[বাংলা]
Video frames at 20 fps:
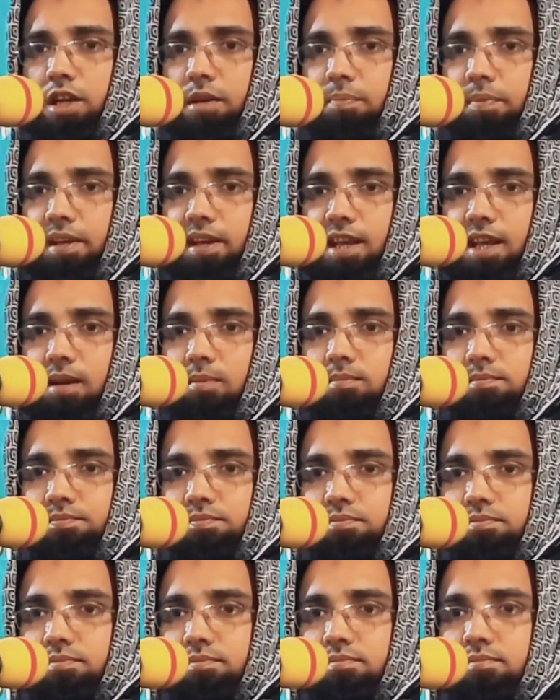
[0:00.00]
করে ফেললাম
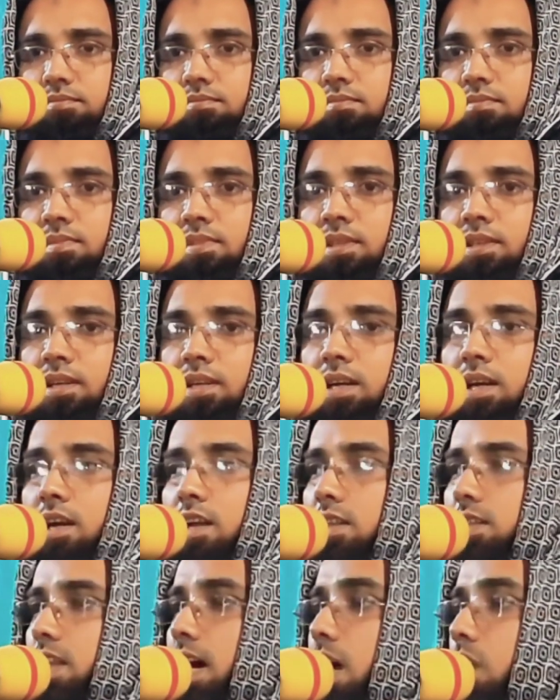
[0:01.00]

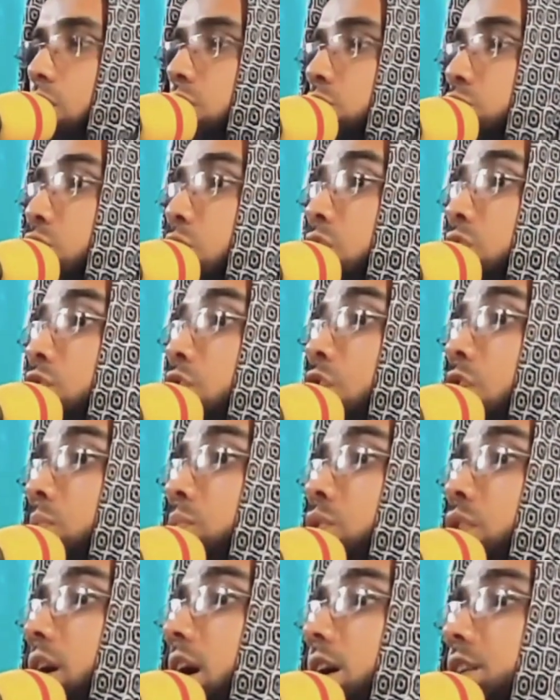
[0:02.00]
তার অন্তর
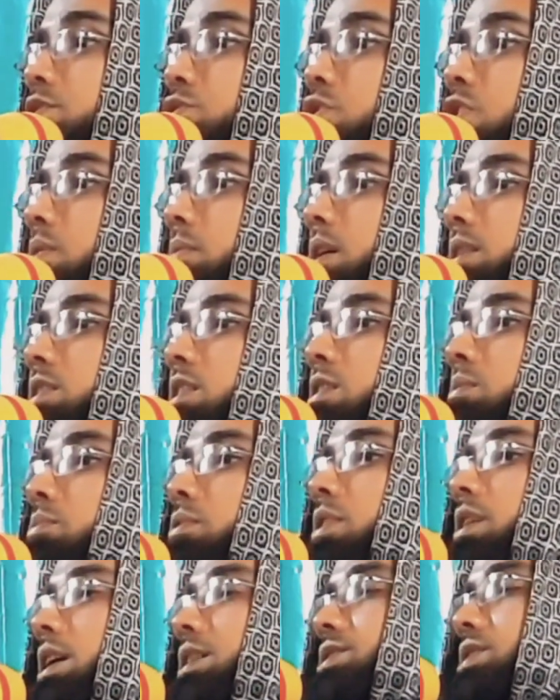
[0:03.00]
নরম হয়ে আসলো এবার তিনি
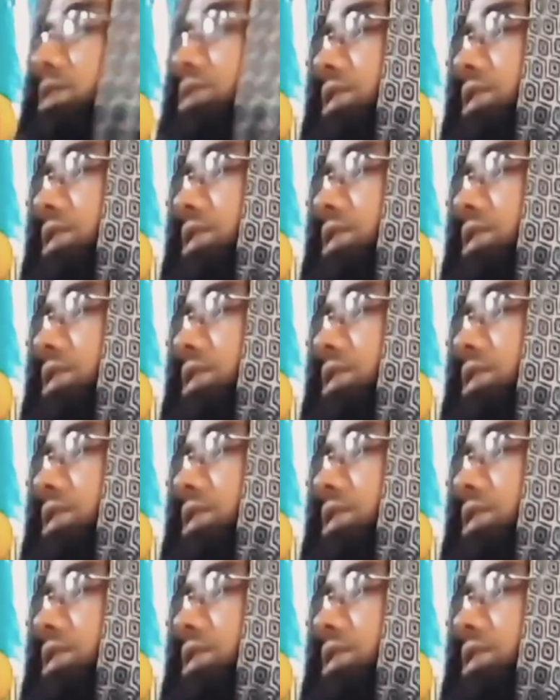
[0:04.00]
বললেন আচ্ছা